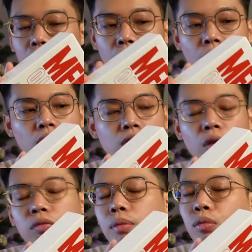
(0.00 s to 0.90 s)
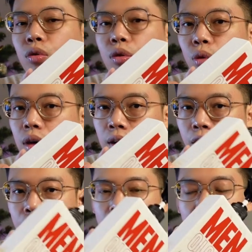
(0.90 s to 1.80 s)
và gỗ giống với mùi của
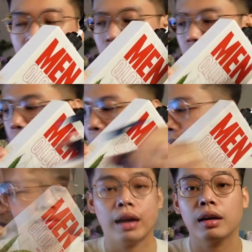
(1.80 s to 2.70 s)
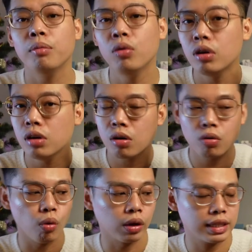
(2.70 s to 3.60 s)
TDMS và cái mùi
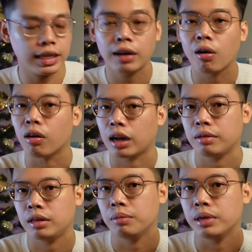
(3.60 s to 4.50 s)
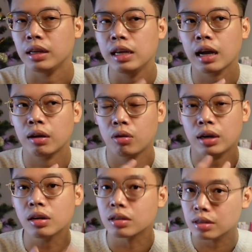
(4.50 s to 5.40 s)
hương của cái chai đỏ này thì mình nghĩ là nó
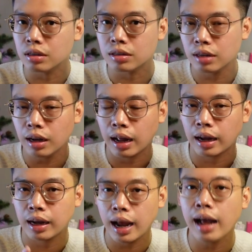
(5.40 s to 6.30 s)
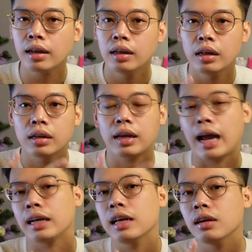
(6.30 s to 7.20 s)
đã thực sự rất là khác
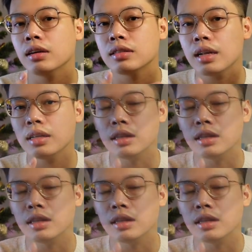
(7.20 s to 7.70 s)
cải thiện hơn rất là